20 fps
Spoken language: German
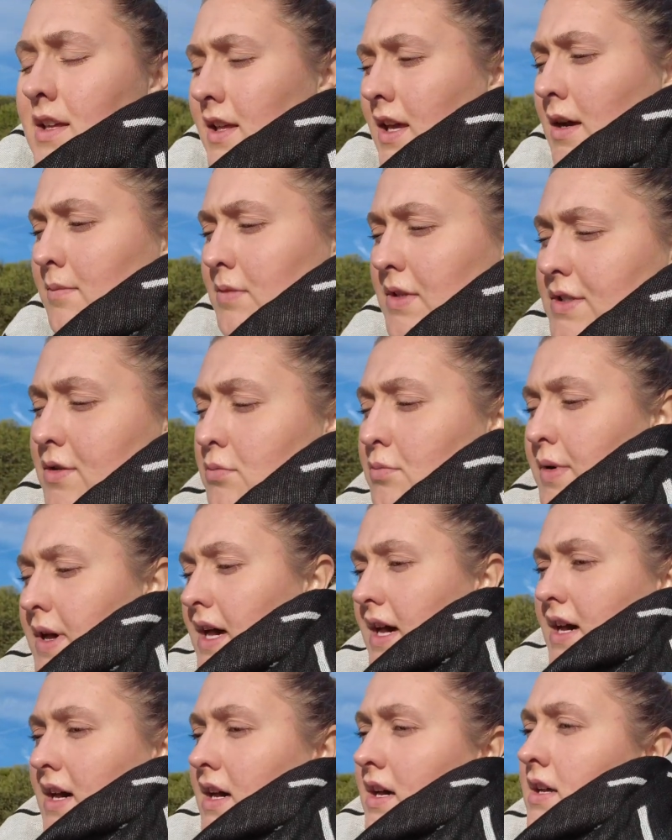ja, mir so ein
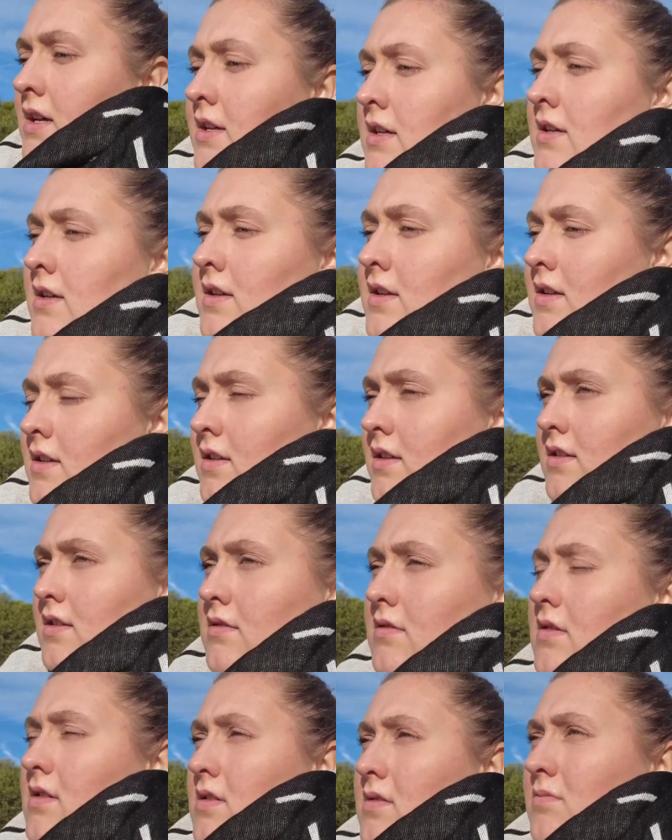paar
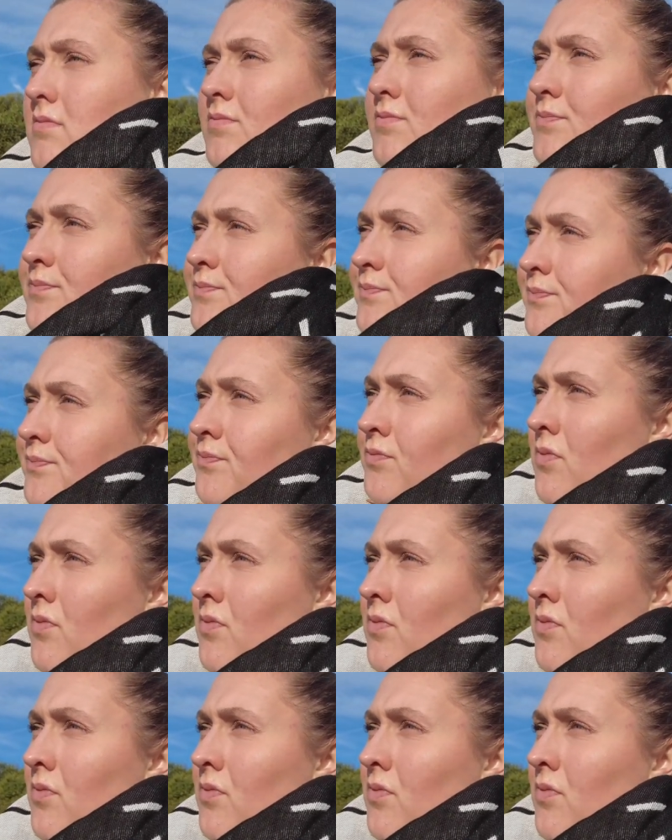ähm,